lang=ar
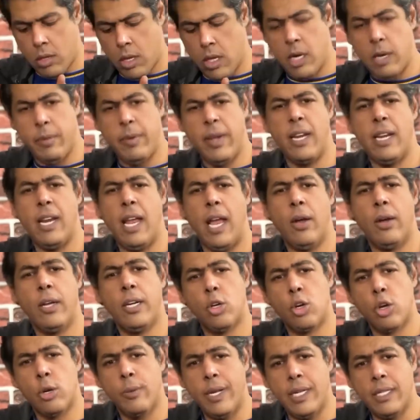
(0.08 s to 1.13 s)
انا بقالي حوالي
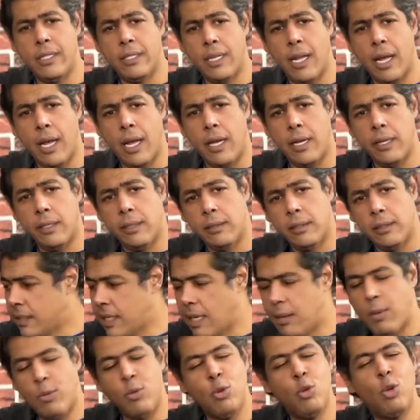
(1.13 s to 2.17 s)
ربع ساعه
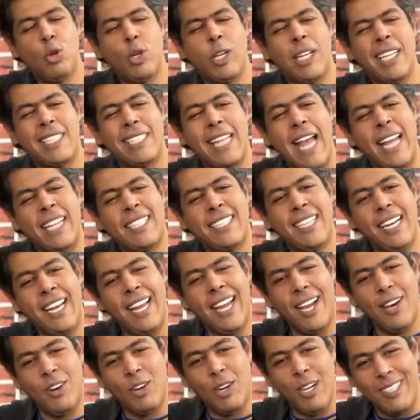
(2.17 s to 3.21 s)
زي ما بيقولوا كده تحت
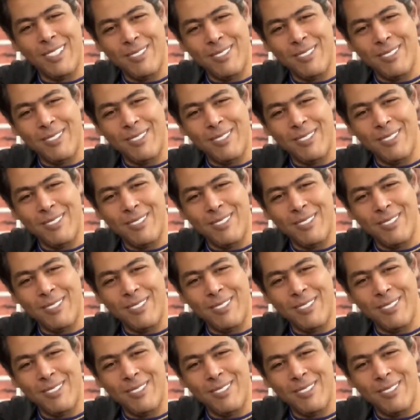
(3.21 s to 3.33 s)
الهوا